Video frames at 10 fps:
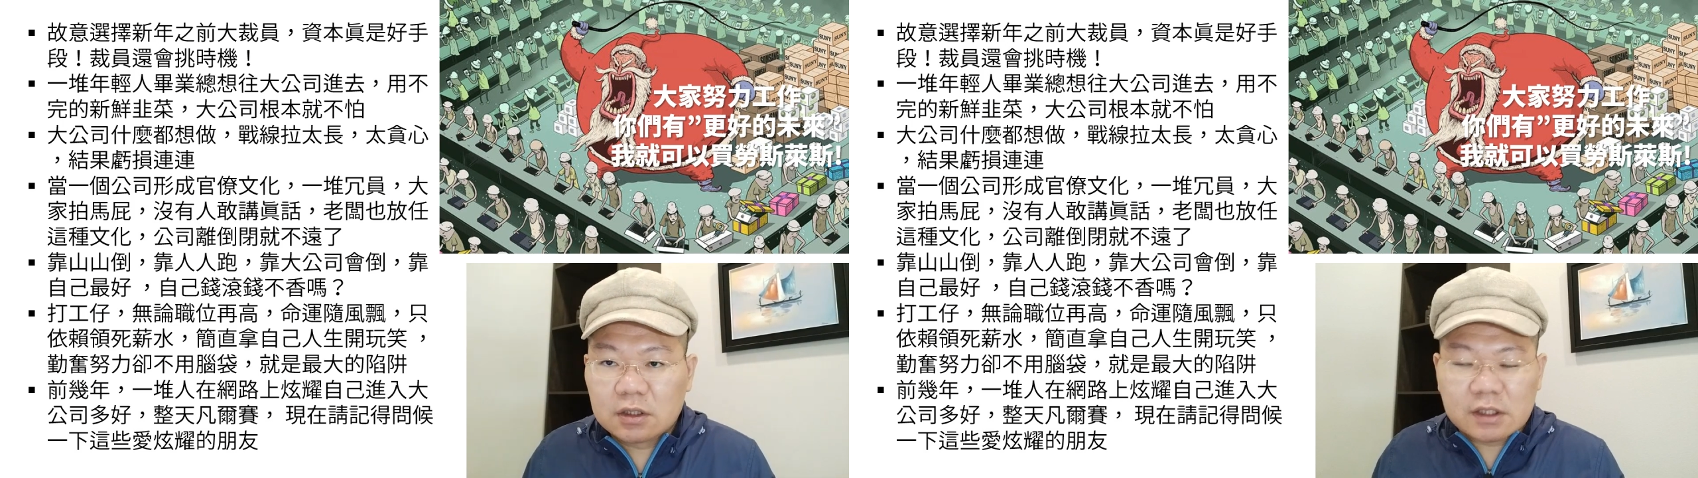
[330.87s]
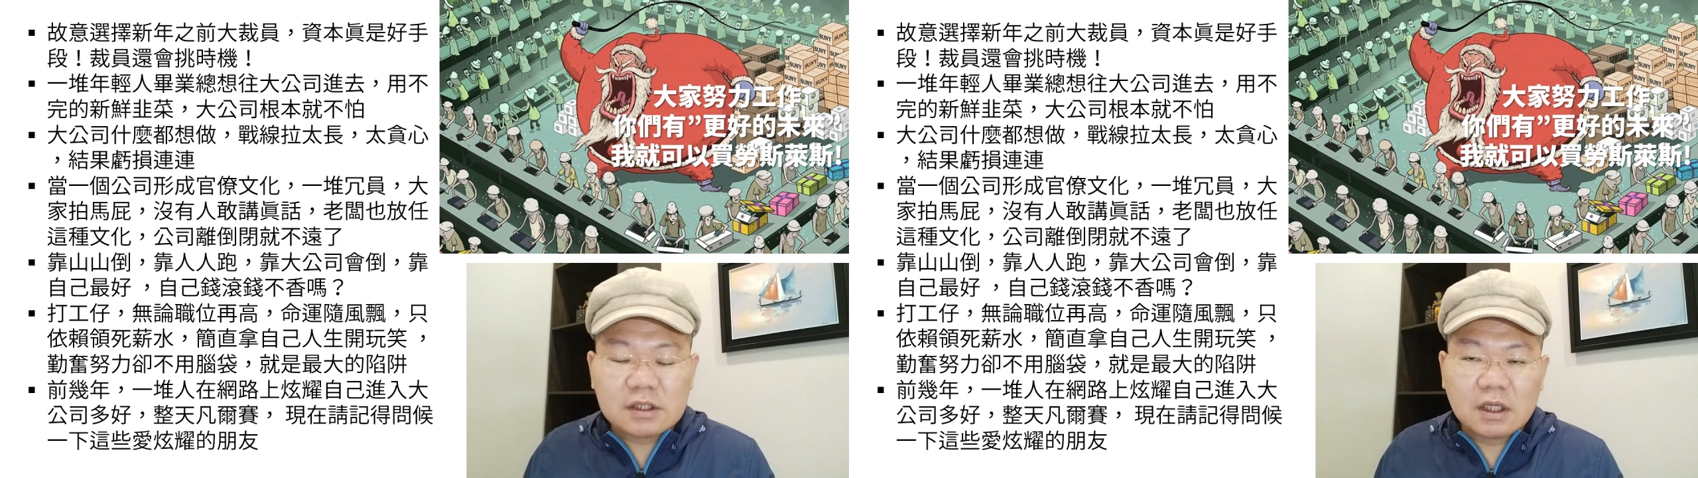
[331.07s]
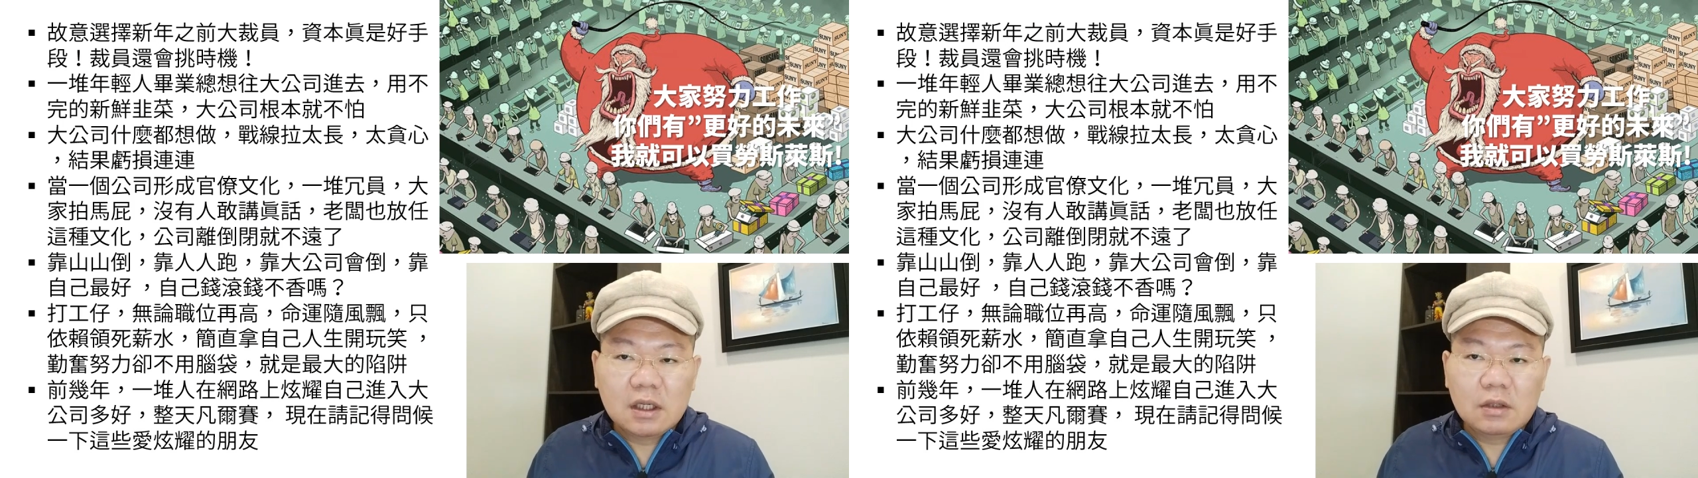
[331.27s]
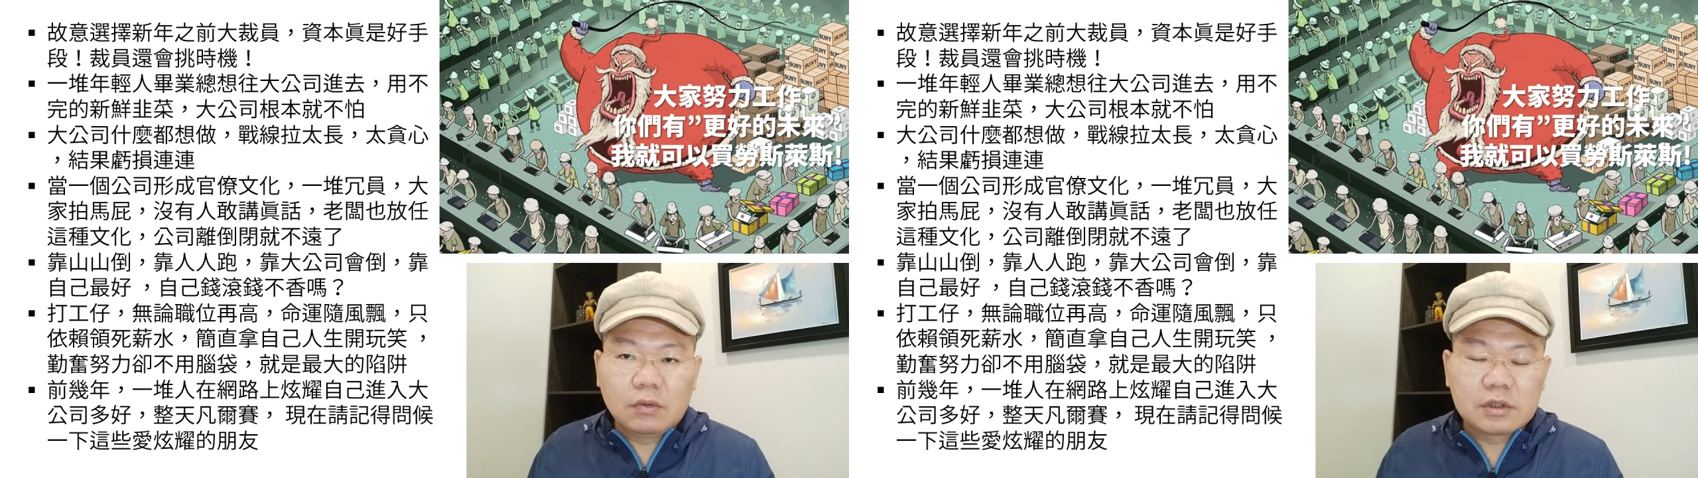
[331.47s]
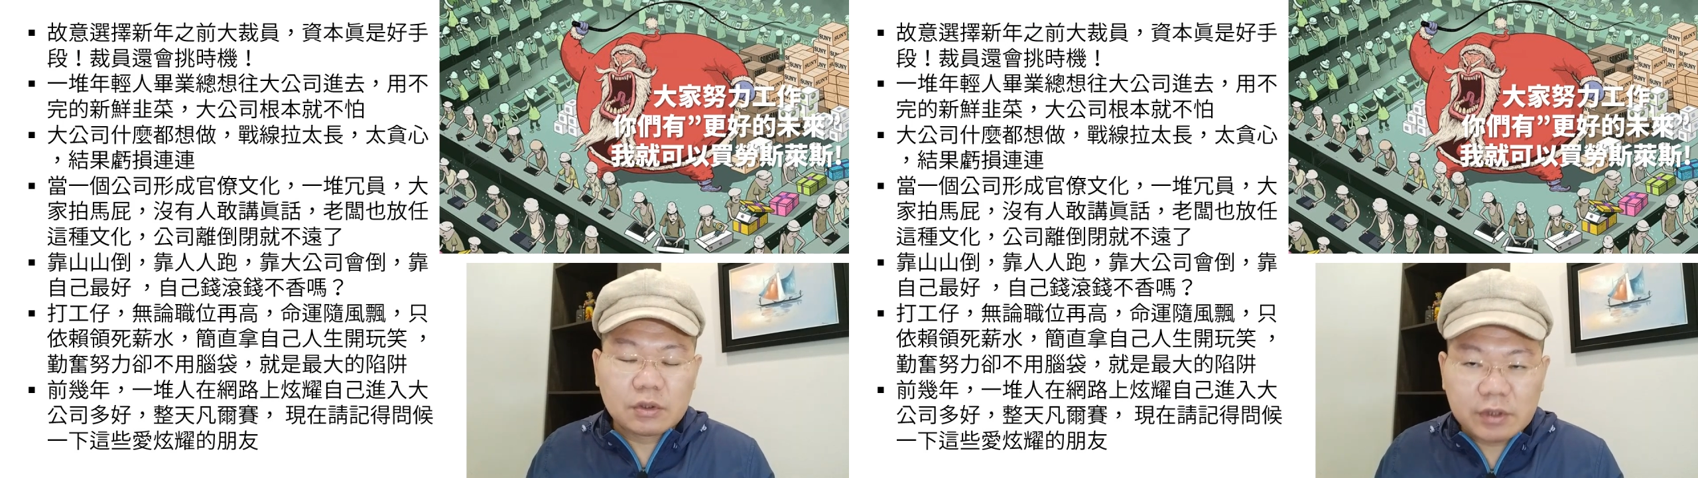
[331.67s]
但是呢，
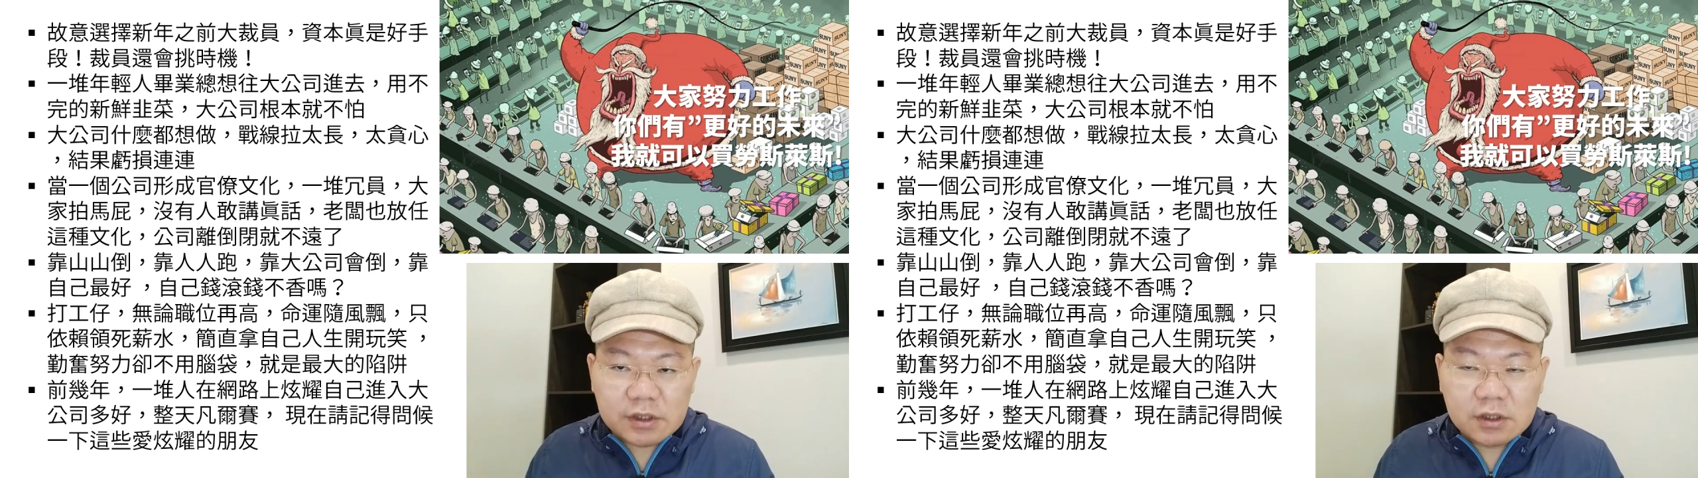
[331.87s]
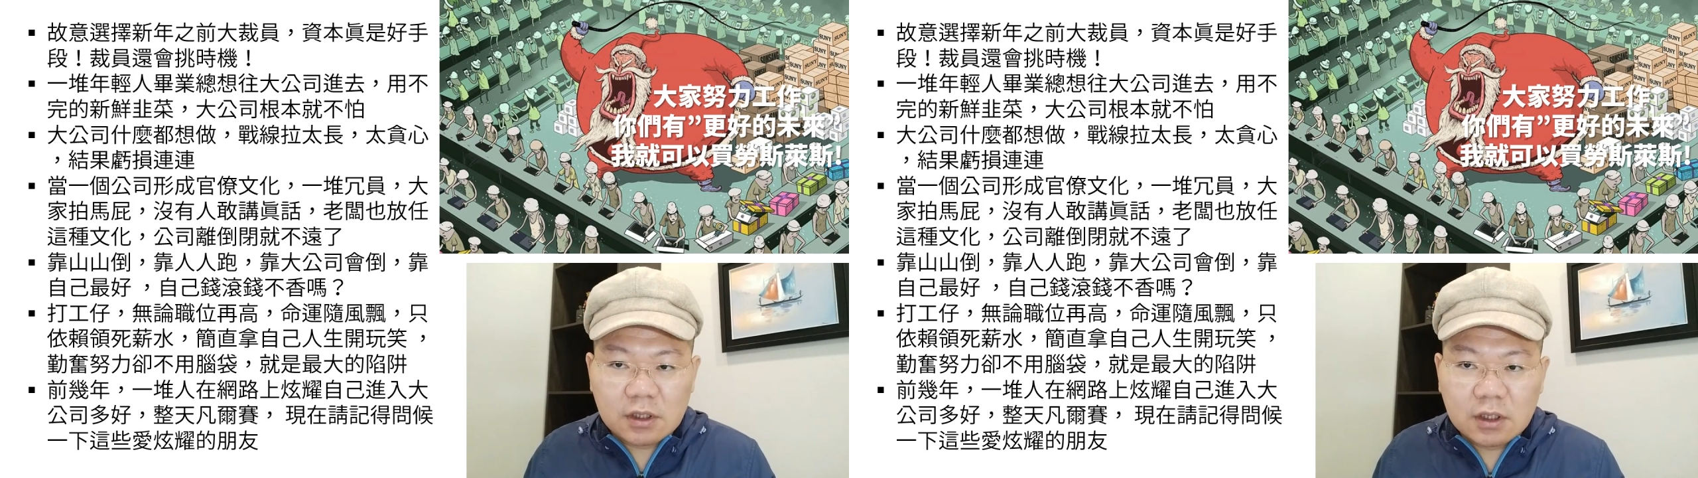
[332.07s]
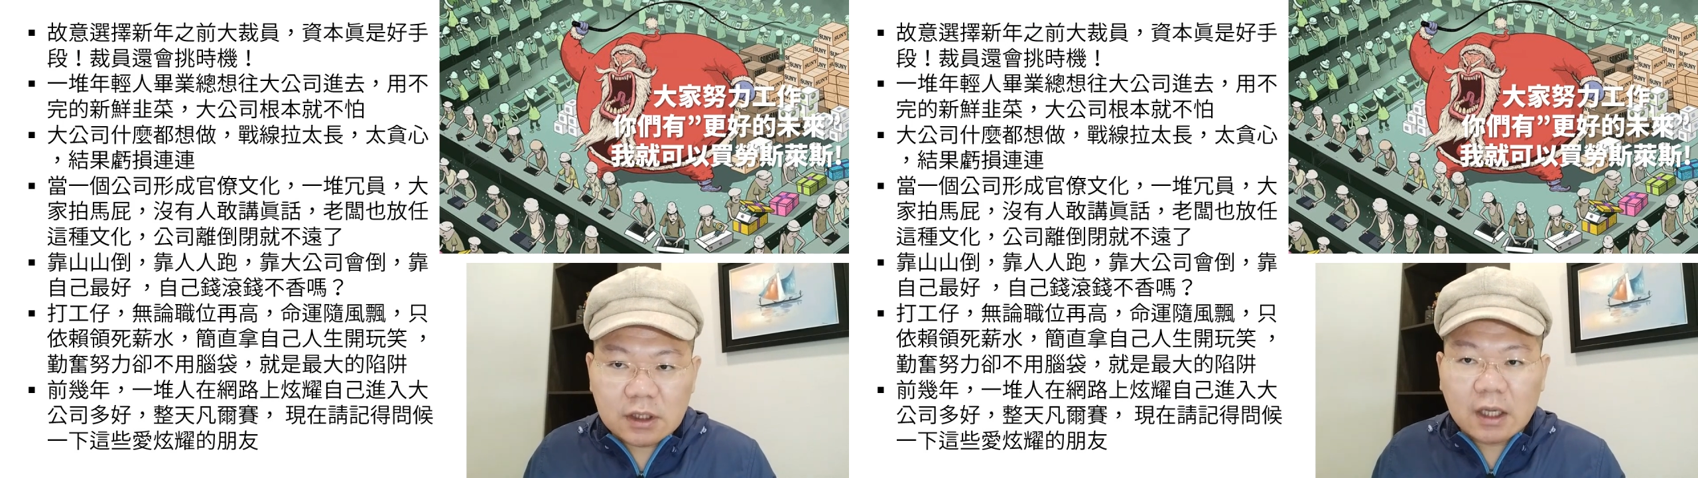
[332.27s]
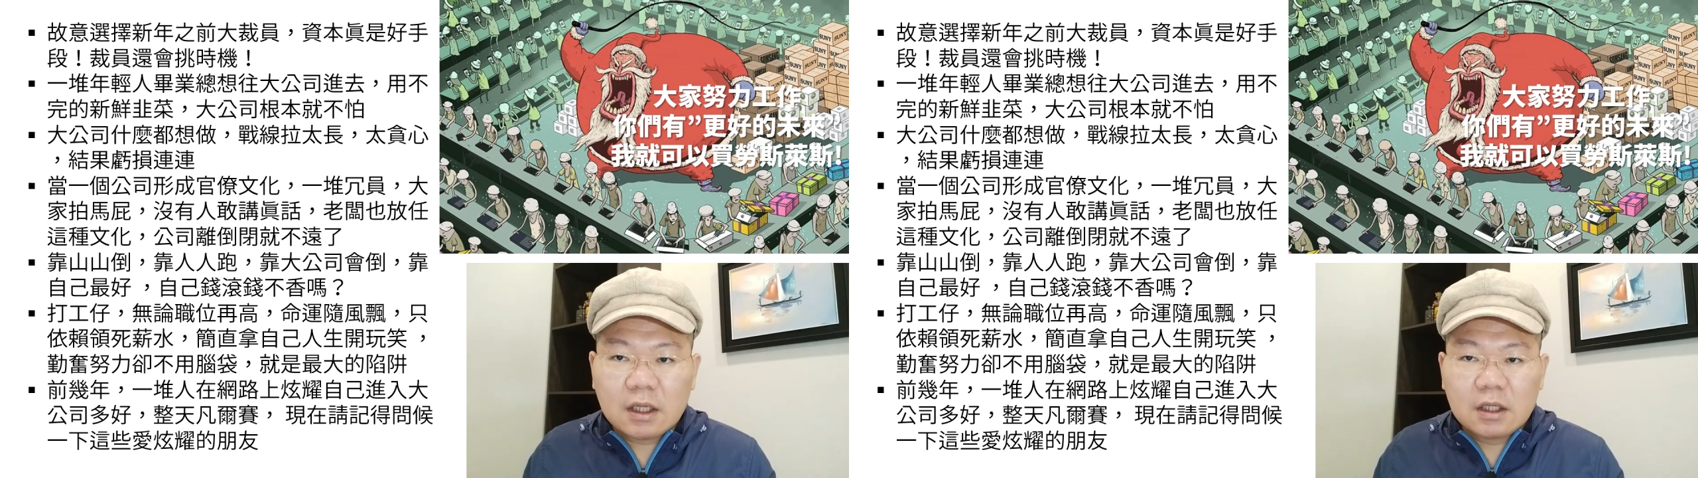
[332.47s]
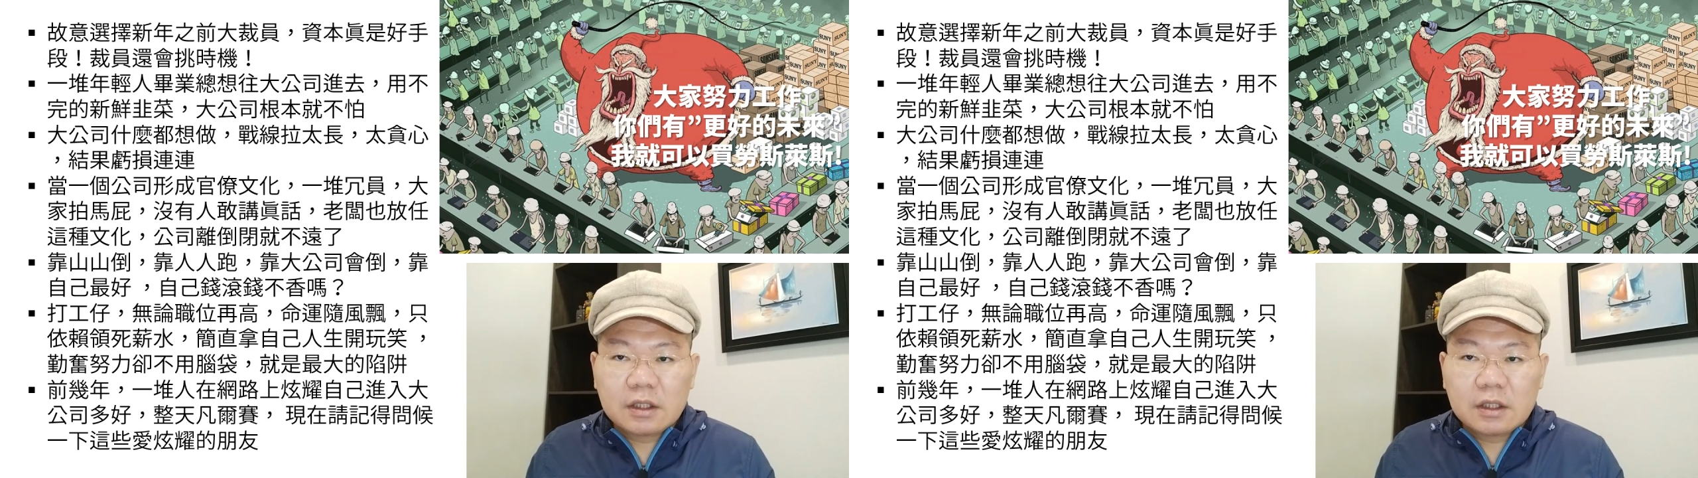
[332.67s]
我重点是当。